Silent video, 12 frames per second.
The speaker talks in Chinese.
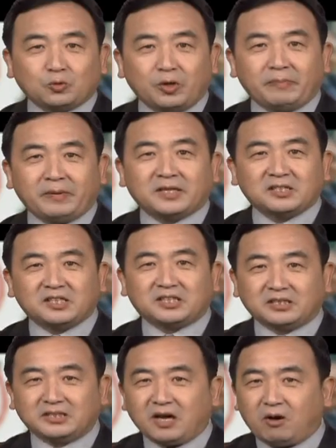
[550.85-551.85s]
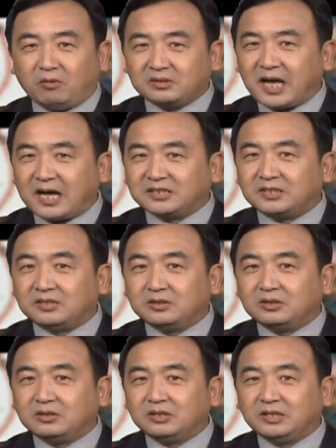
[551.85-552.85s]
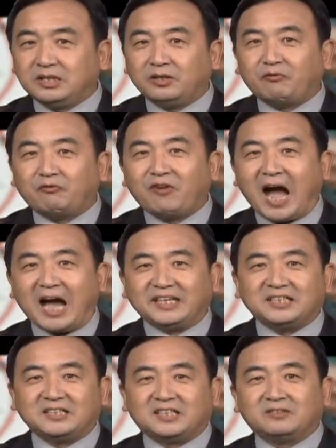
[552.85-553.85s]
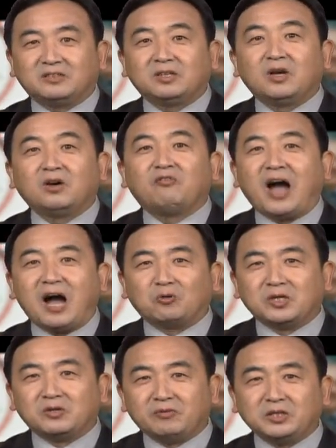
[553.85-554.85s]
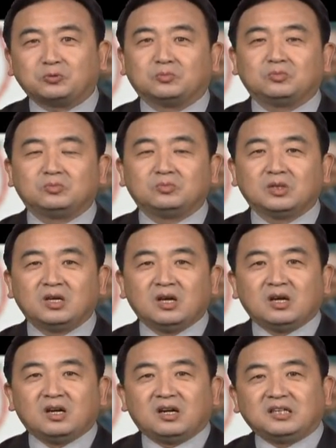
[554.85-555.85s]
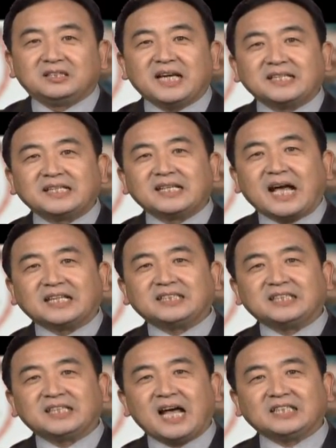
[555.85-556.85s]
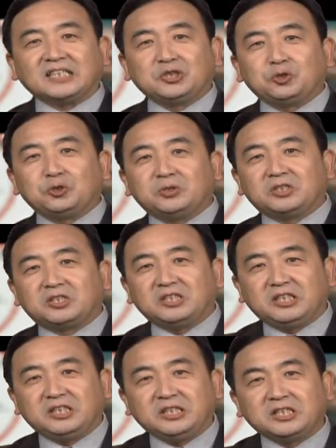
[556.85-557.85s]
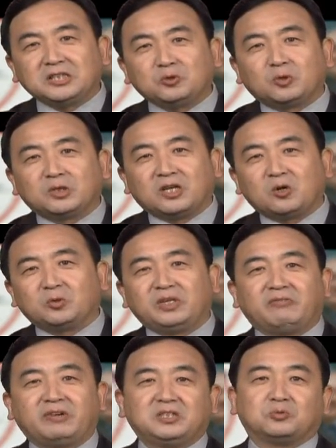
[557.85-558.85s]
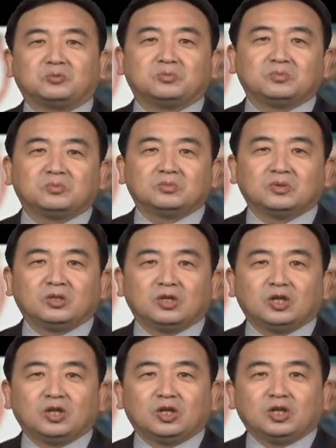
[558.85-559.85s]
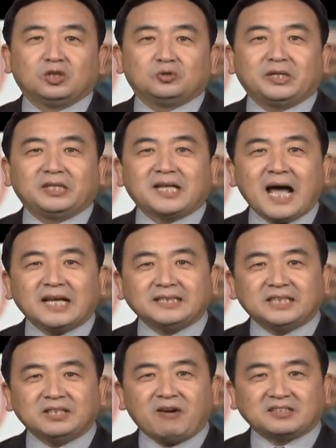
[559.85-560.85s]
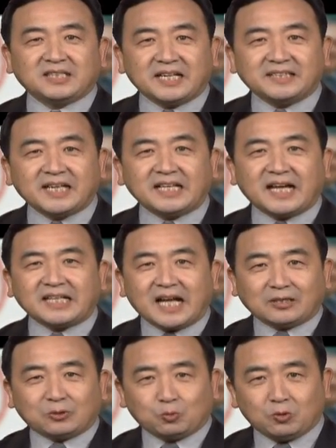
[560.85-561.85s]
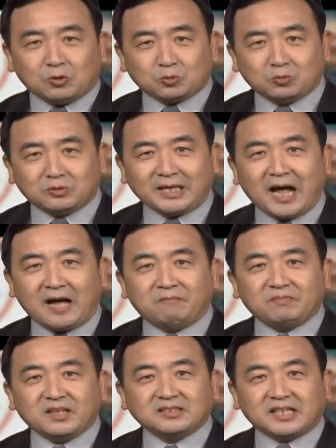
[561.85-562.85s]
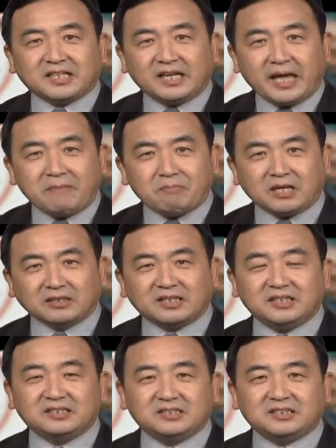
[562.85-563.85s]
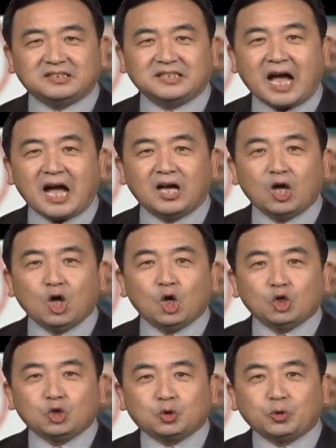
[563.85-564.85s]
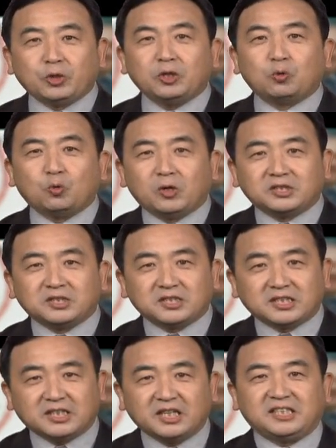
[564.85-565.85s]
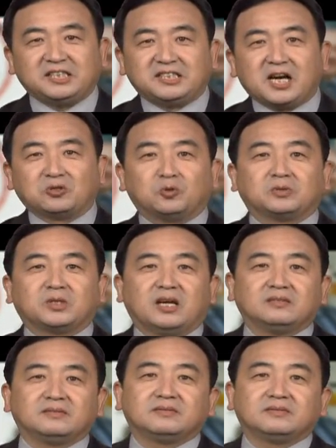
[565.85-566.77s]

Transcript: 魁北克省它是以法国人为主。 而加拿大其他地区是以英国的后裔为主，所以他希望在加拿大的国土下，这个联邦体制之下，水火是可以相容的。